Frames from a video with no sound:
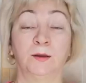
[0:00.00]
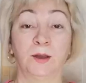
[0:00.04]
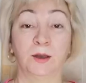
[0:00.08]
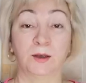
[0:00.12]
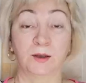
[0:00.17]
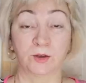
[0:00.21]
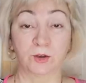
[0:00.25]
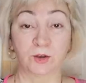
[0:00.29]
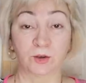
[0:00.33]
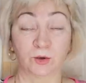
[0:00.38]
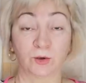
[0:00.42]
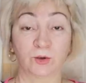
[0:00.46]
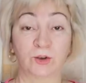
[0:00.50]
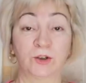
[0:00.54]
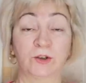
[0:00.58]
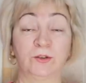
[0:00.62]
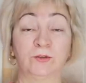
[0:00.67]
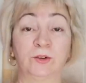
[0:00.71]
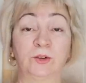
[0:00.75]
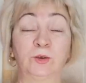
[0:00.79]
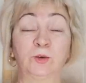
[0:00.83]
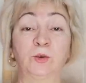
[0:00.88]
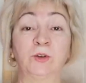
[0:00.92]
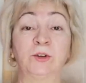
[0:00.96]
Так и что же
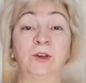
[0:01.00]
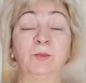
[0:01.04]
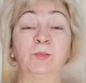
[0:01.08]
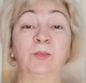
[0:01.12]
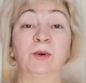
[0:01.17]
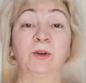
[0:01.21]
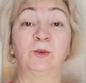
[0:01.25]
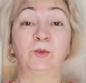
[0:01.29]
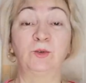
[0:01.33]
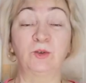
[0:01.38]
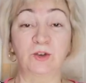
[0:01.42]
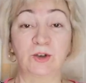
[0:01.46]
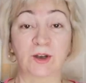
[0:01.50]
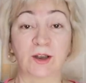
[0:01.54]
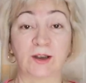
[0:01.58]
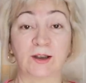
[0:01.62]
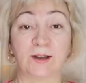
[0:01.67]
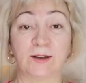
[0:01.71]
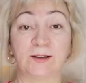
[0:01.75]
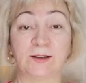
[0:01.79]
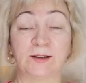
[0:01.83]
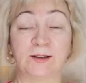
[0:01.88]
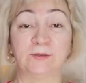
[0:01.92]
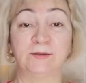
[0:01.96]
в итоге
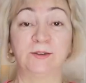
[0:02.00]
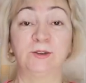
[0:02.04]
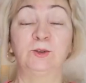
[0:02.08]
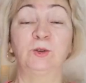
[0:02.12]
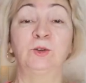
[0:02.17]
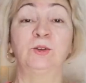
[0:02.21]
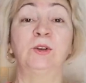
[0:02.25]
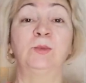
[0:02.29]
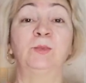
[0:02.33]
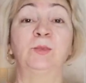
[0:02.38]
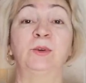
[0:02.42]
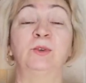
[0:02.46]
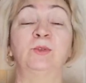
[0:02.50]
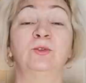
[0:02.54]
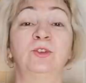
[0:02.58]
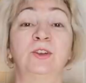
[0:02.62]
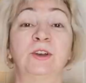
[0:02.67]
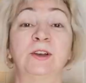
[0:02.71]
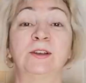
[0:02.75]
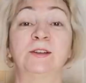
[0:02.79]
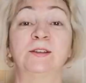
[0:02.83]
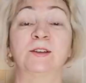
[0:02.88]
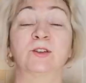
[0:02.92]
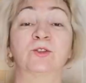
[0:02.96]
получается? В итоге
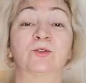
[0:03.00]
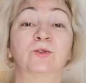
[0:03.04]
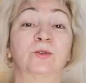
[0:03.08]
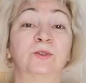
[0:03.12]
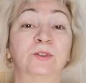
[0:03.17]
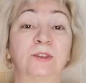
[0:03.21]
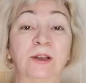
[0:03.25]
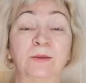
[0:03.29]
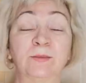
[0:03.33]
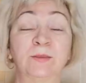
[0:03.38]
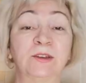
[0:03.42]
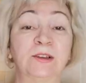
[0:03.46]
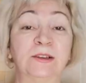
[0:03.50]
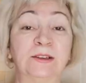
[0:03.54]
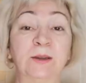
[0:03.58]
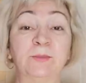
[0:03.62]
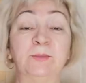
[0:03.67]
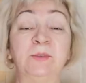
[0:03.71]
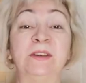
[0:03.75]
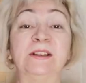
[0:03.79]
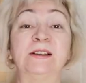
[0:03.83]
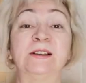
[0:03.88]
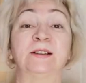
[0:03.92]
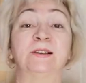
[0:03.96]
получается, что там, где
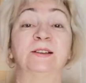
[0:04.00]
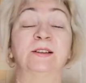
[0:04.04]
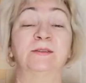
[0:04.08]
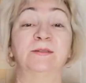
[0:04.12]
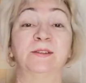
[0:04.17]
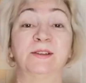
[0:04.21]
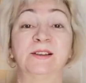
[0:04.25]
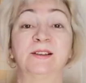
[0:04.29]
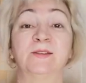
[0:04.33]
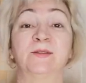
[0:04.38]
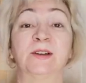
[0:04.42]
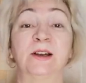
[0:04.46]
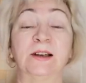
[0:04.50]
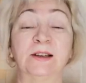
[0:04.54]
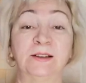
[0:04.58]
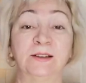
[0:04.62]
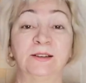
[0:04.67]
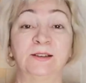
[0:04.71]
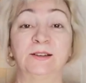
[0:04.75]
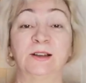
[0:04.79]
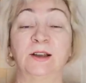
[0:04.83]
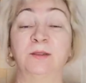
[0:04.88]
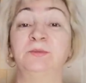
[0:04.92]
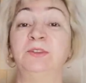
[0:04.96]
написано
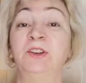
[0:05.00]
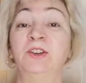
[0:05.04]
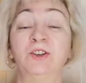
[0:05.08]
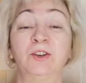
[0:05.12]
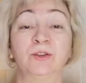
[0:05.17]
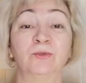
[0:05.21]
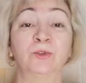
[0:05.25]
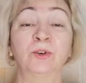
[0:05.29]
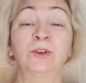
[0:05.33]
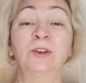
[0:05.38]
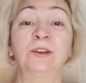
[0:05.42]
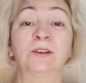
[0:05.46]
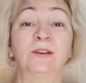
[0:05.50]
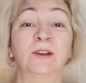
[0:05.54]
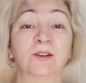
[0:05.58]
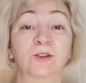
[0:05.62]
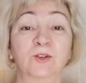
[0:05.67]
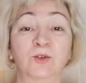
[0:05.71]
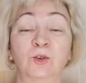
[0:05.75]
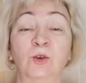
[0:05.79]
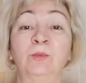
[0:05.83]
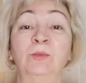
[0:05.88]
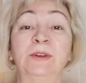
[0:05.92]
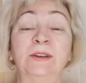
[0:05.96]
возврат, там ничего не
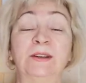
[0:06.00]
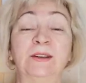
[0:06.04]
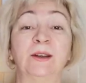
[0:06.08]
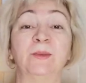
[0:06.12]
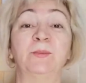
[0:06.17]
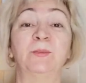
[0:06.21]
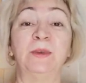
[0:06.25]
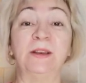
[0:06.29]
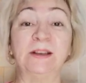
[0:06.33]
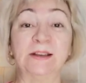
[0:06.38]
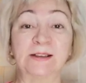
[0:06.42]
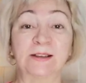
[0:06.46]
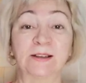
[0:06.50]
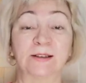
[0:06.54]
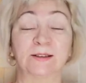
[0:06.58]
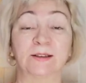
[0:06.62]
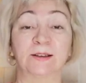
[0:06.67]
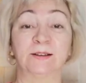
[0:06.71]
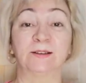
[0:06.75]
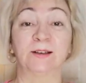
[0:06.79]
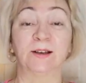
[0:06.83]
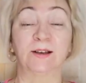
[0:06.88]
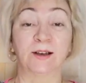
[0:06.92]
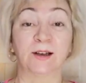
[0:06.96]
должно быть
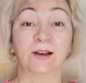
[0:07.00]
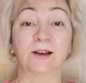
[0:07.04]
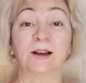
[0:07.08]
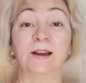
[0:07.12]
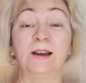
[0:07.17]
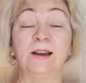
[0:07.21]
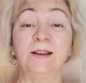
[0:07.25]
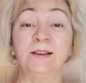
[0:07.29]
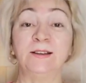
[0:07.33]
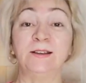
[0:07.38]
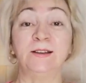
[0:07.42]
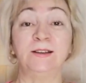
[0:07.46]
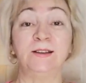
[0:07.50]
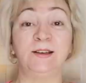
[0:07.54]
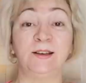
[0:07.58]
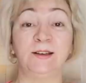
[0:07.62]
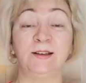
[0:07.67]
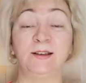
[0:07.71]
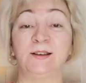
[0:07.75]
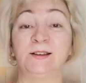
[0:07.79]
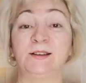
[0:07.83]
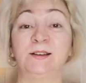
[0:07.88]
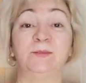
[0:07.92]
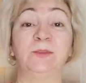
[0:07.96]
написано, так как эти
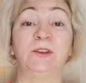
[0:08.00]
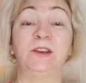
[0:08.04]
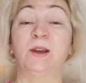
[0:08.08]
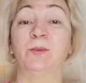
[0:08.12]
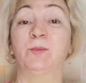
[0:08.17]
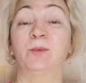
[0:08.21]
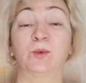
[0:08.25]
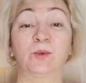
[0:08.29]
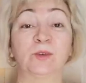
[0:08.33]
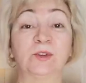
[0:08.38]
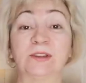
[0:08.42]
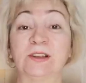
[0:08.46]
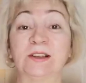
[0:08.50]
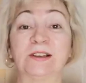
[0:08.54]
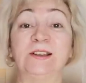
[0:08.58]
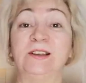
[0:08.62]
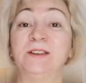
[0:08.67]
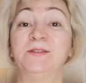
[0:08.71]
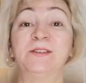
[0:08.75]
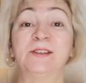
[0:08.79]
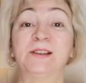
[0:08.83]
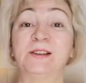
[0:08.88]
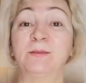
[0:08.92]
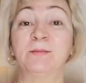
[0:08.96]
деньги с меня просто
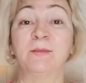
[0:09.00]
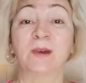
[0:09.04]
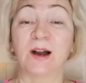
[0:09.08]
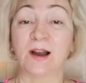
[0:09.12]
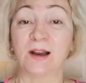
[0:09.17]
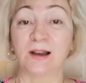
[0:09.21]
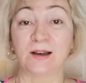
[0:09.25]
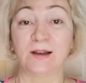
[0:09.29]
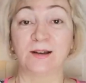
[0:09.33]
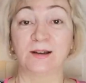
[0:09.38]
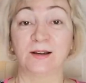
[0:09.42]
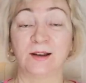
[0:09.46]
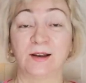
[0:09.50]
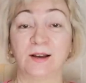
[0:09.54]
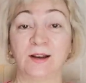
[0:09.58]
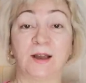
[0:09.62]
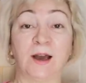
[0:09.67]
не взымали.